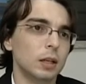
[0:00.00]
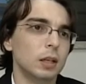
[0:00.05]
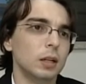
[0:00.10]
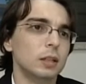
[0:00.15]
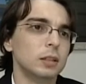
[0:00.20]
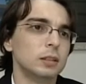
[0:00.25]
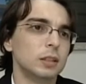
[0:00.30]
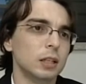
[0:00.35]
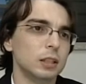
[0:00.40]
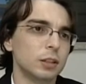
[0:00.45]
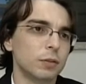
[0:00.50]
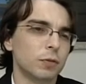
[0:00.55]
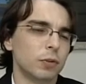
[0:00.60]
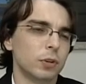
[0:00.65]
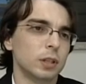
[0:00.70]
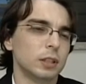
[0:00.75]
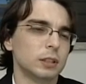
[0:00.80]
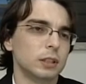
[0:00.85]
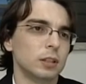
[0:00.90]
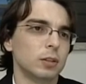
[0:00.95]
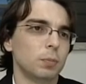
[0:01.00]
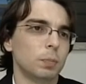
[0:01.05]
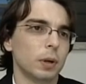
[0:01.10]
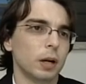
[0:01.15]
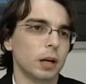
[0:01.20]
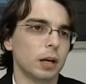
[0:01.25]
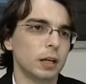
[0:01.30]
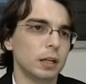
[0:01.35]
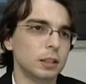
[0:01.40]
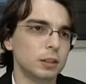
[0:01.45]
seja fornecido pela
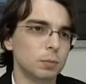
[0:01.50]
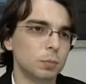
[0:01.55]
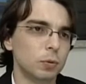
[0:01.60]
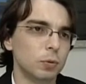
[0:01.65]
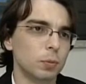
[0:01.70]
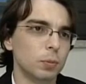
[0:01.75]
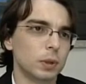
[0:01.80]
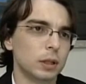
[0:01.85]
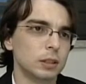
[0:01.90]
rede pública